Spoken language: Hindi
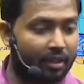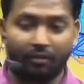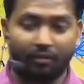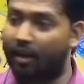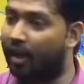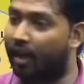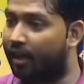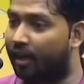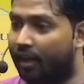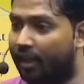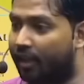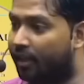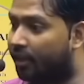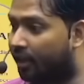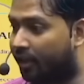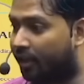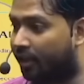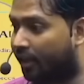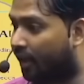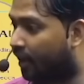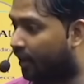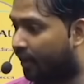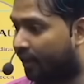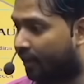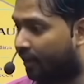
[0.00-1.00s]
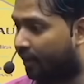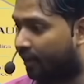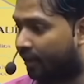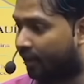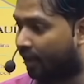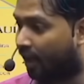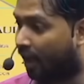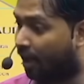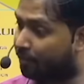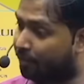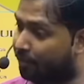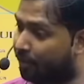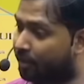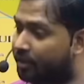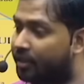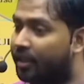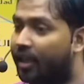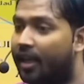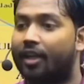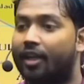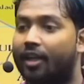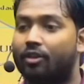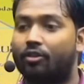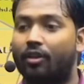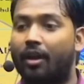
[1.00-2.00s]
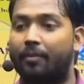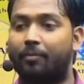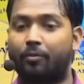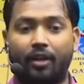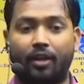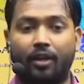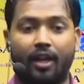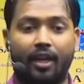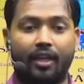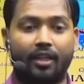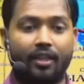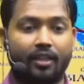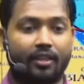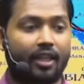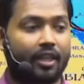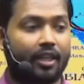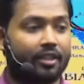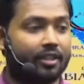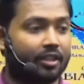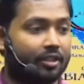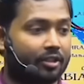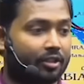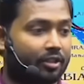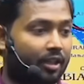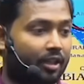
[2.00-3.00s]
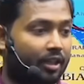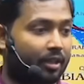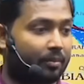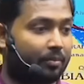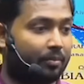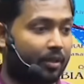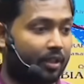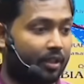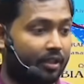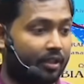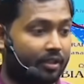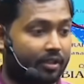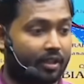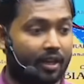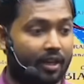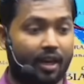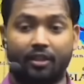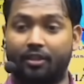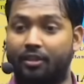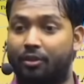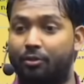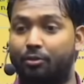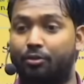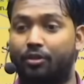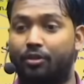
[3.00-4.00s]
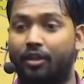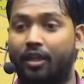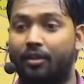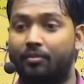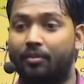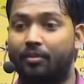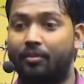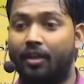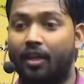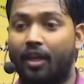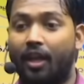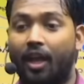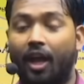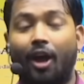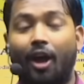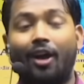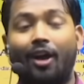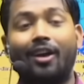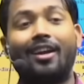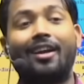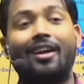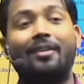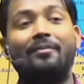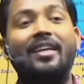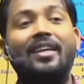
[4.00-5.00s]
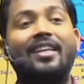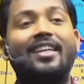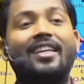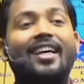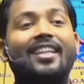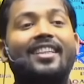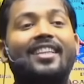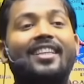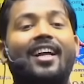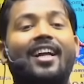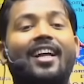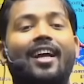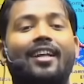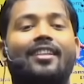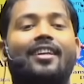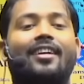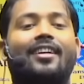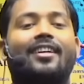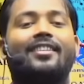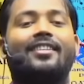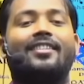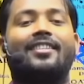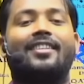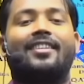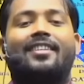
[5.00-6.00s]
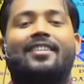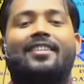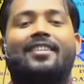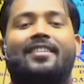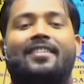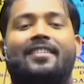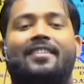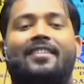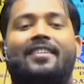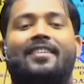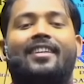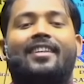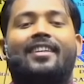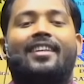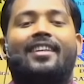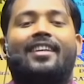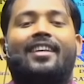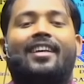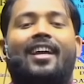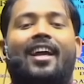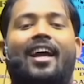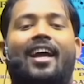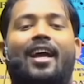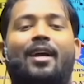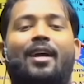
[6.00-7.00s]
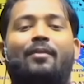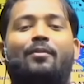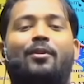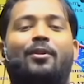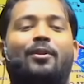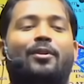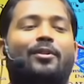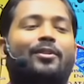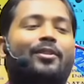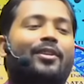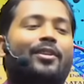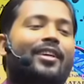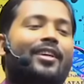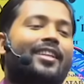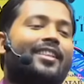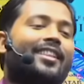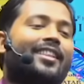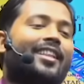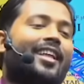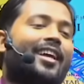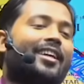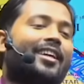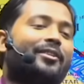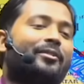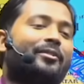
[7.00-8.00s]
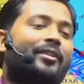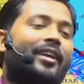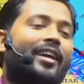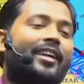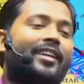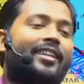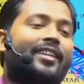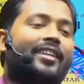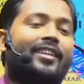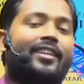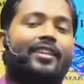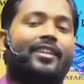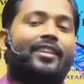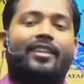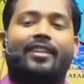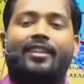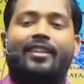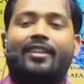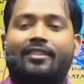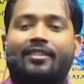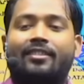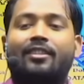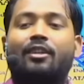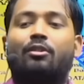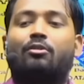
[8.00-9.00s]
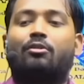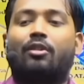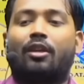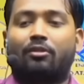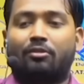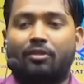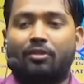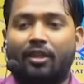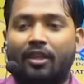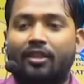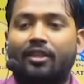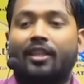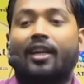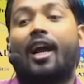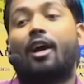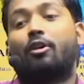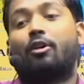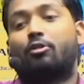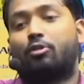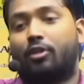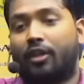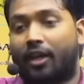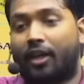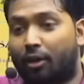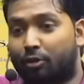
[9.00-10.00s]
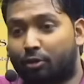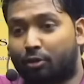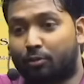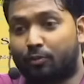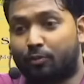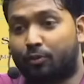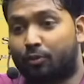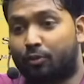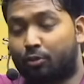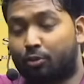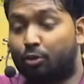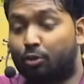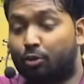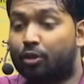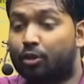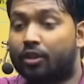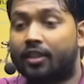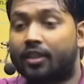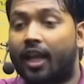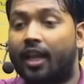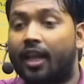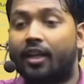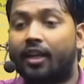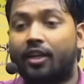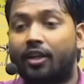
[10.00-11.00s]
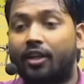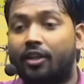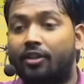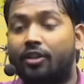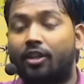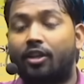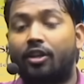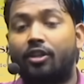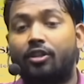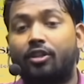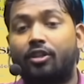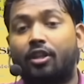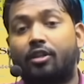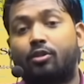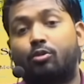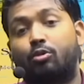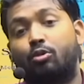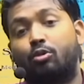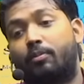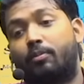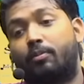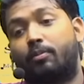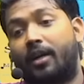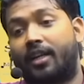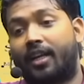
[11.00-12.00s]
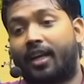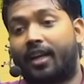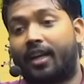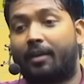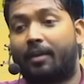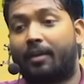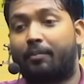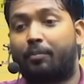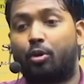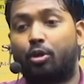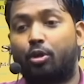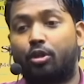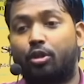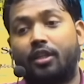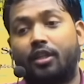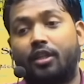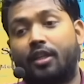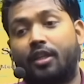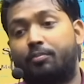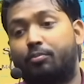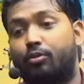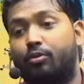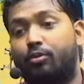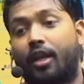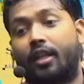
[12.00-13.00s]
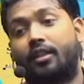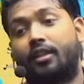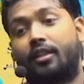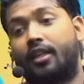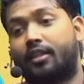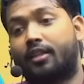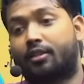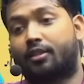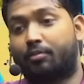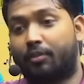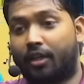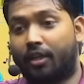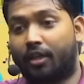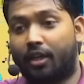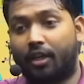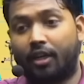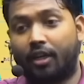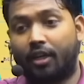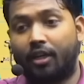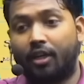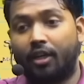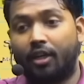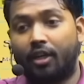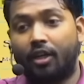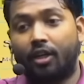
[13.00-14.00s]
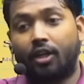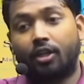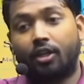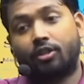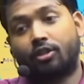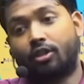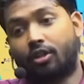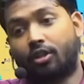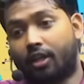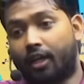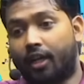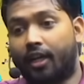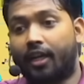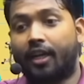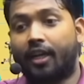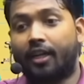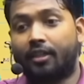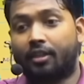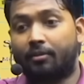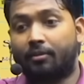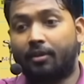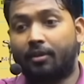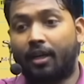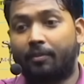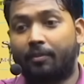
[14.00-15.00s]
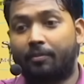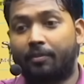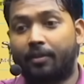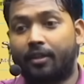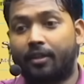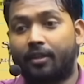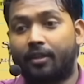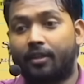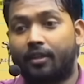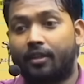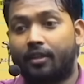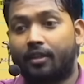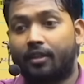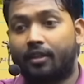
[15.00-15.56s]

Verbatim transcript: जाए वहाँ नहीं ना ना ना ना आप बसिएगा तो आपको नागरिकता चेंज करनी पड़ेगी इस राज्य की उस राज्य और अमेरिका दिखाता कैसे है हम लोग तो इतना यूनाइटेड है सब चाहते नहीं दिखाओ दिखाओ तुम कुछ साल के अंदर अंदर कुल भंडा ना फोड़ दिए पूरा देश में ना तो कहेगा सब यहाँ पे